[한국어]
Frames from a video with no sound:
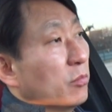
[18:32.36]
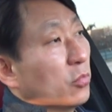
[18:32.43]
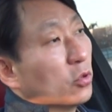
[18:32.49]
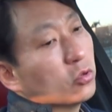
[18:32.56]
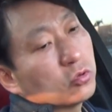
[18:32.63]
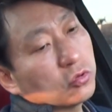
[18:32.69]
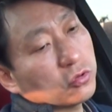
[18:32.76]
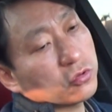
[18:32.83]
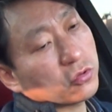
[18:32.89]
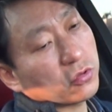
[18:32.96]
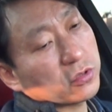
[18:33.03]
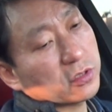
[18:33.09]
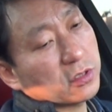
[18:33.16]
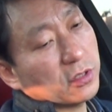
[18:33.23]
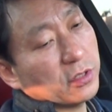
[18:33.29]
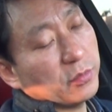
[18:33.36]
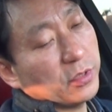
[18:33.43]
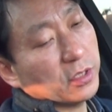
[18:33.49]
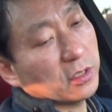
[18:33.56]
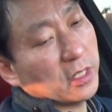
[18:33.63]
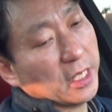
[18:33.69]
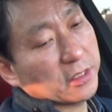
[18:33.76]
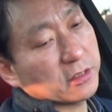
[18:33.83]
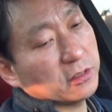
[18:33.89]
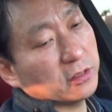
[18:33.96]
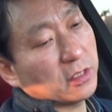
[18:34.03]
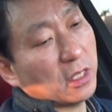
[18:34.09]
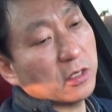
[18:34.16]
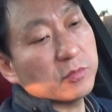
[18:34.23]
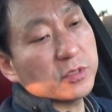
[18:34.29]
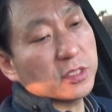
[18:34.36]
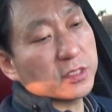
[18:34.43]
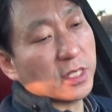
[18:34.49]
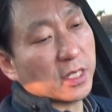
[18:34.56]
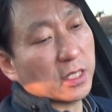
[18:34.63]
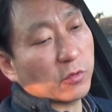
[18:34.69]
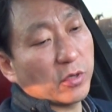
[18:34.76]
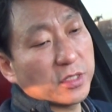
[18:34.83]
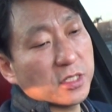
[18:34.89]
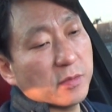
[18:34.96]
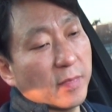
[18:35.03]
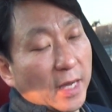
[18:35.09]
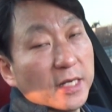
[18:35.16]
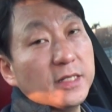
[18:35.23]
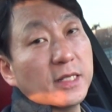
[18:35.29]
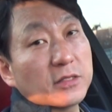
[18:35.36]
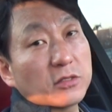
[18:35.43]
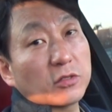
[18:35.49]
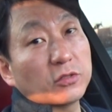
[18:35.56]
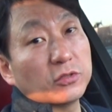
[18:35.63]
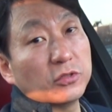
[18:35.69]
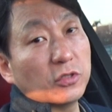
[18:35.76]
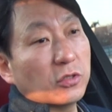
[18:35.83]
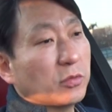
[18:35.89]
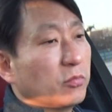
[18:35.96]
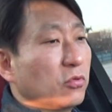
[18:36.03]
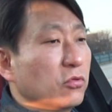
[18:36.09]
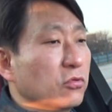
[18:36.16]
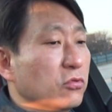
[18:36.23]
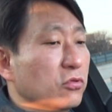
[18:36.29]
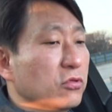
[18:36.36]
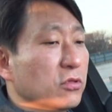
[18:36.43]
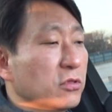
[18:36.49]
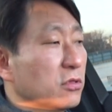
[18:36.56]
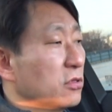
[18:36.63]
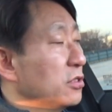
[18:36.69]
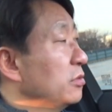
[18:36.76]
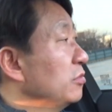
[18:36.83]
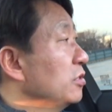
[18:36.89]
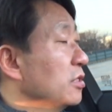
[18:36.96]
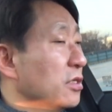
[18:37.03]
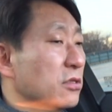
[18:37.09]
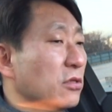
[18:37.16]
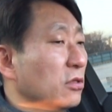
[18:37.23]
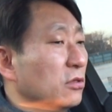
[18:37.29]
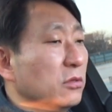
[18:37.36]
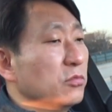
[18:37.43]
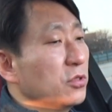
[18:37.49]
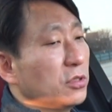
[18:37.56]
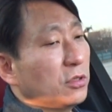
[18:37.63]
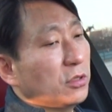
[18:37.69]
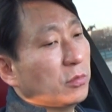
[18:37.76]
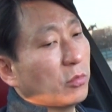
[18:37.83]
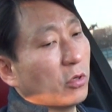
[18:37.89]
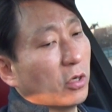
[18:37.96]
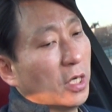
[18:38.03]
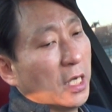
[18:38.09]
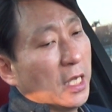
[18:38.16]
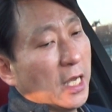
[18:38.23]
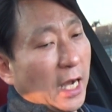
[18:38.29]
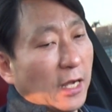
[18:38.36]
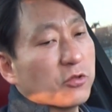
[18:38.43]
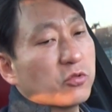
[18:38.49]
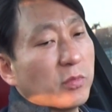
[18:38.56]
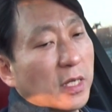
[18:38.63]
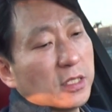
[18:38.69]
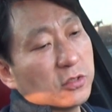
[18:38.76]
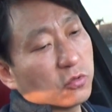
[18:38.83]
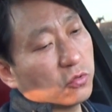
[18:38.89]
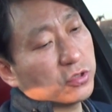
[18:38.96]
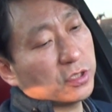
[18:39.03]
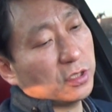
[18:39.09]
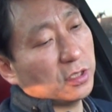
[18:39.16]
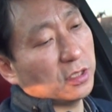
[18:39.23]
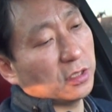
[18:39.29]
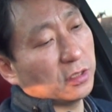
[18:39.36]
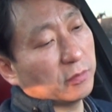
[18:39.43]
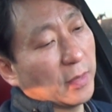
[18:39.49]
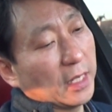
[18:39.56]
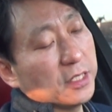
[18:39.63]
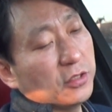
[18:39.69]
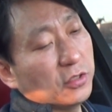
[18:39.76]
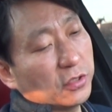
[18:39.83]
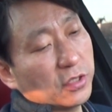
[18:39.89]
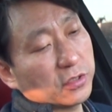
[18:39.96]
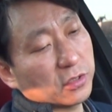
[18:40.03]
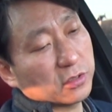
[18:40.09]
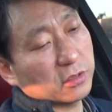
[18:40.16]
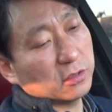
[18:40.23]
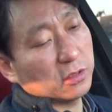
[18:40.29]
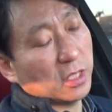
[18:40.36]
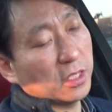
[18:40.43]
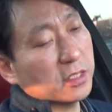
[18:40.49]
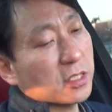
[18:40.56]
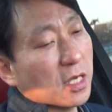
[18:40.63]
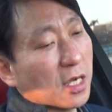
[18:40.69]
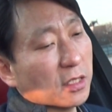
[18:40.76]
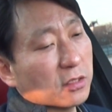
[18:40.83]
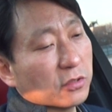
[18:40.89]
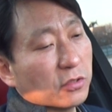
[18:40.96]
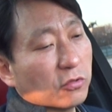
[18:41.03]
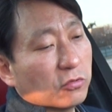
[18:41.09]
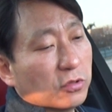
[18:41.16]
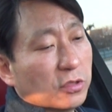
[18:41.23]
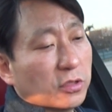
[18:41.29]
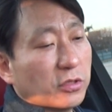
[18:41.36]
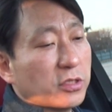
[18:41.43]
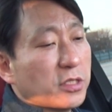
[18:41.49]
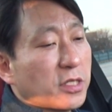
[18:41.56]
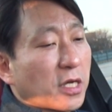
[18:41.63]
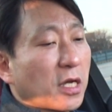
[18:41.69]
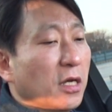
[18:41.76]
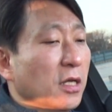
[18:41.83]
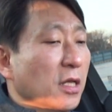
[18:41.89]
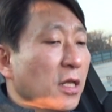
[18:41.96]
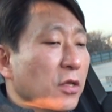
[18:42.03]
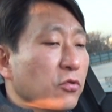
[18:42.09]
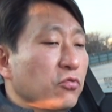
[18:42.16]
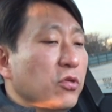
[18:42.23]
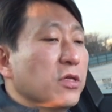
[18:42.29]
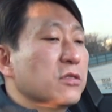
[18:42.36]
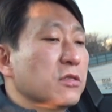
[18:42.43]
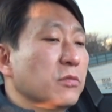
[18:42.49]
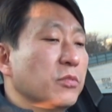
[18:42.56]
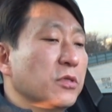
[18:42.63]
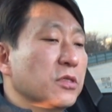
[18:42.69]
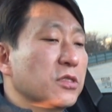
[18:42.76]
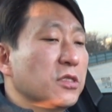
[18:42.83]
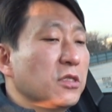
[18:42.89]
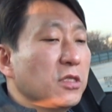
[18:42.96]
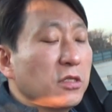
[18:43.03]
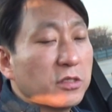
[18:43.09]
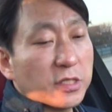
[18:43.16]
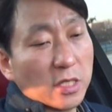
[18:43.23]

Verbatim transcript: 블루투스로 스트리밍을 했을 때 음질 차이가 굉장히 많이 났었거든요. 블루투스 스트리밍에서는 음질이 뭐 아주 많이 손실이 많이 느껴졌었는데 이 차 같은 경우는 어제 제가 USB, CD는